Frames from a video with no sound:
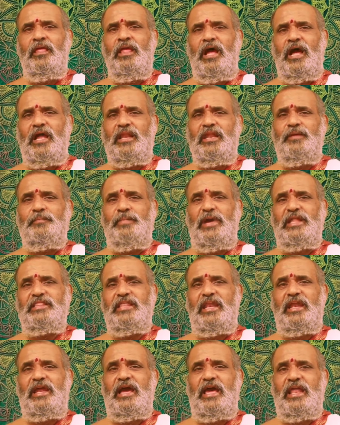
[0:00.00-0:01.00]
అని
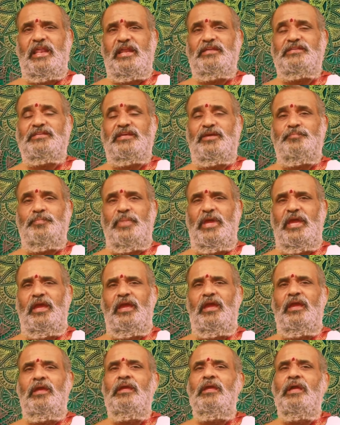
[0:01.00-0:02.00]
మంత్రి గారికి చెప్పి
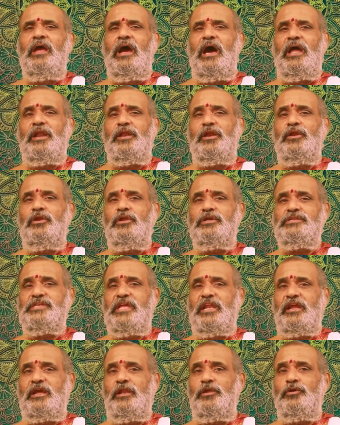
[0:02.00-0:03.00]
ఆ రెండు
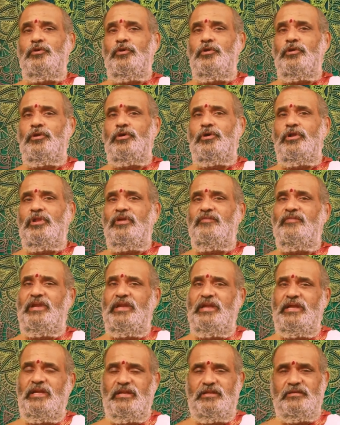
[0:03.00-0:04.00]
చిలకలు కొనుక్కొని
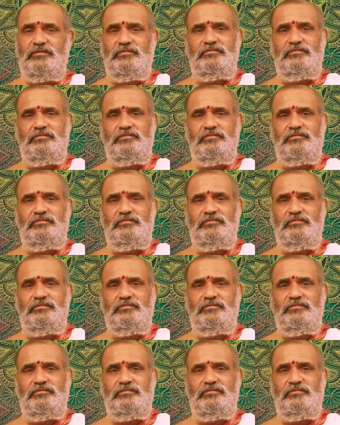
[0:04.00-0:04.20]
వెళ్ళారు